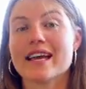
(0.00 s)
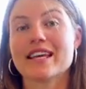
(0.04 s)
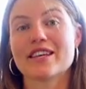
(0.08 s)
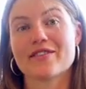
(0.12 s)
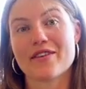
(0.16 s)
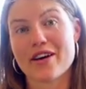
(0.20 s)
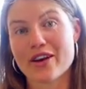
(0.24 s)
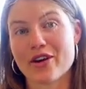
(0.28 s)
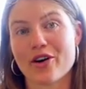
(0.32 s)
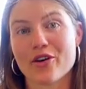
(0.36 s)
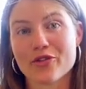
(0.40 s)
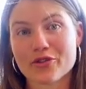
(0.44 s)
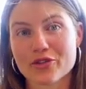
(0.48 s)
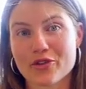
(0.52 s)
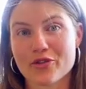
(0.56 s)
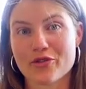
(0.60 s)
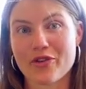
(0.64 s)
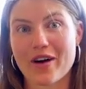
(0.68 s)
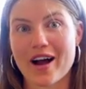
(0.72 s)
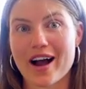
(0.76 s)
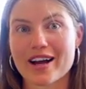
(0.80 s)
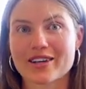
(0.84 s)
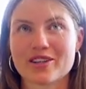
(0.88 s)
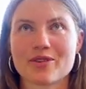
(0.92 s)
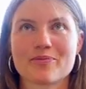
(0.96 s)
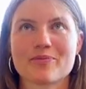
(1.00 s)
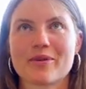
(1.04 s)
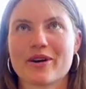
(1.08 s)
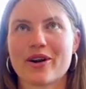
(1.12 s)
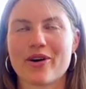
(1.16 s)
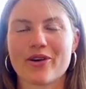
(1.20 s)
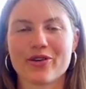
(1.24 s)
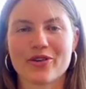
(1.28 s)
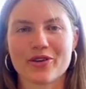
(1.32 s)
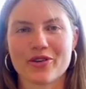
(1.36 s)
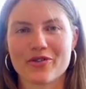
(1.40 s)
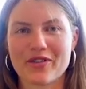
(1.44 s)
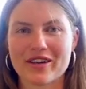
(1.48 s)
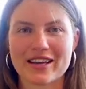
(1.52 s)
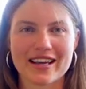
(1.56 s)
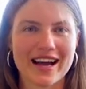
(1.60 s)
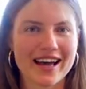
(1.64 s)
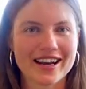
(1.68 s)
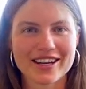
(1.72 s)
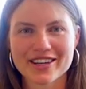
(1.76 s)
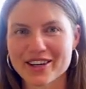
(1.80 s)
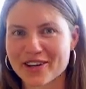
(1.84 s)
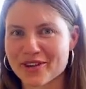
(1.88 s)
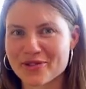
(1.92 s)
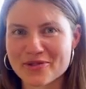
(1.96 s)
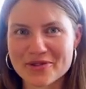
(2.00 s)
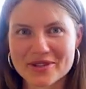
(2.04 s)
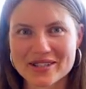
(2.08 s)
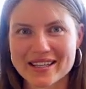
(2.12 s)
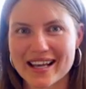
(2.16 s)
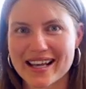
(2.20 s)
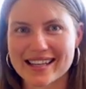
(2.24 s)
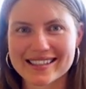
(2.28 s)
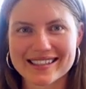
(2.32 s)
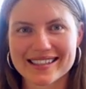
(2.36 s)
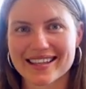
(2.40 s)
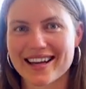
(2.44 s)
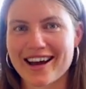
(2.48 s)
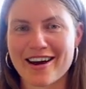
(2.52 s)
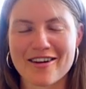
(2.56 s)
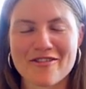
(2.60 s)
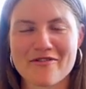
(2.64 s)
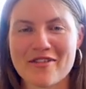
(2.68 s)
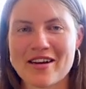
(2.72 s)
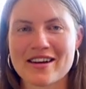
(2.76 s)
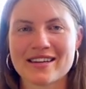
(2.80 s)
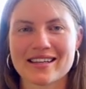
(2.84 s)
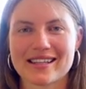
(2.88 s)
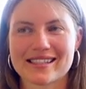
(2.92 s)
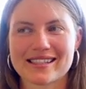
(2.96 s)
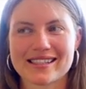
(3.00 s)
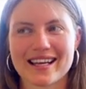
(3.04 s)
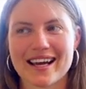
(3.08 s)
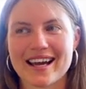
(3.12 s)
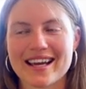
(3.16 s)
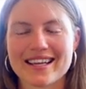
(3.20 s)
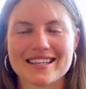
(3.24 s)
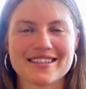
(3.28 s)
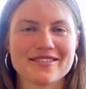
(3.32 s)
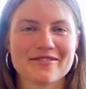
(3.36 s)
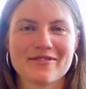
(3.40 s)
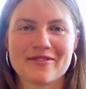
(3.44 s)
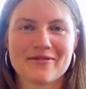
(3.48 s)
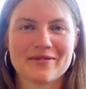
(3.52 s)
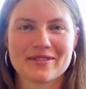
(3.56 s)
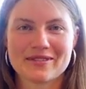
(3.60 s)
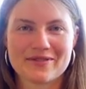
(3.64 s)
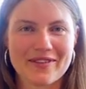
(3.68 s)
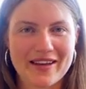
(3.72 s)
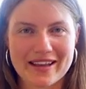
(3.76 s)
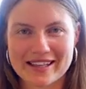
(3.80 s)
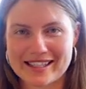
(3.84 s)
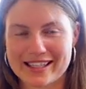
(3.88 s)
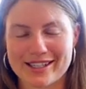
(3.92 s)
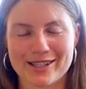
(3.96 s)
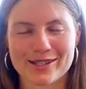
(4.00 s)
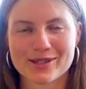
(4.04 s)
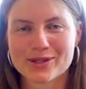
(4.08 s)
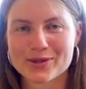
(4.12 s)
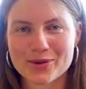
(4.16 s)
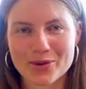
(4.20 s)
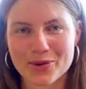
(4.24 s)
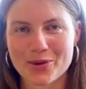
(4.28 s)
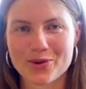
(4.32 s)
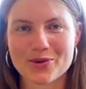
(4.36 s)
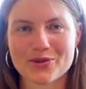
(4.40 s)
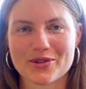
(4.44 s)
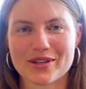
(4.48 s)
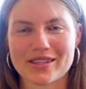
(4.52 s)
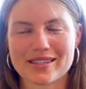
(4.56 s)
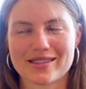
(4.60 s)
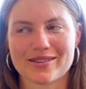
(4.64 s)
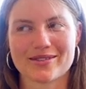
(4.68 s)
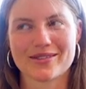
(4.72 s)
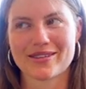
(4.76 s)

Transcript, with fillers: Ich werde oft gefragt, ob man auch irgendwelche anderen Nüsse essen kann während der Zeit, während seines Zykluses. Und